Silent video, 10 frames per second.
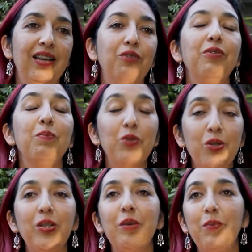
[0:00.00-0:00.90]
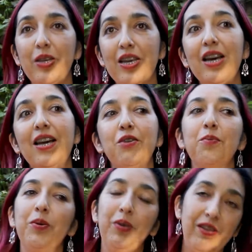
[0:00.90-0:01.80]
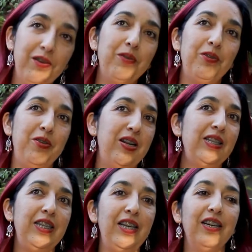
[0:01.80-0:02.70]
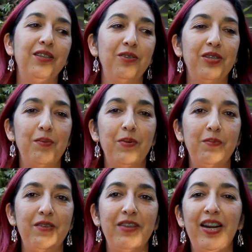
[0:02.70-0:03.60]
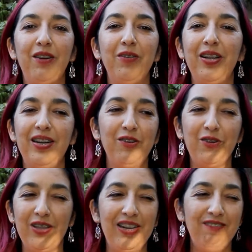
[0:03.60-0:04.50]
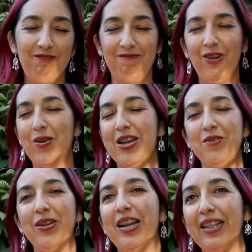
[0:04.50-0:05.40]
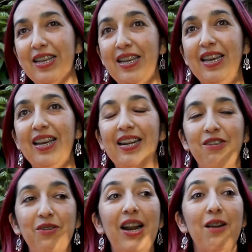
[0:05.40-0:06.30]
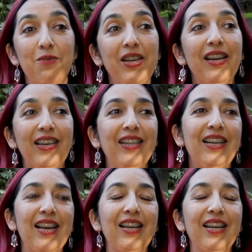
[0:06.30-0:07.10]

Tuve mucho tiempo allá, ellos me cuidaban cuando yo era chica, entonces para mí verlo es recordar los años en el taller. Yo era la única que tenía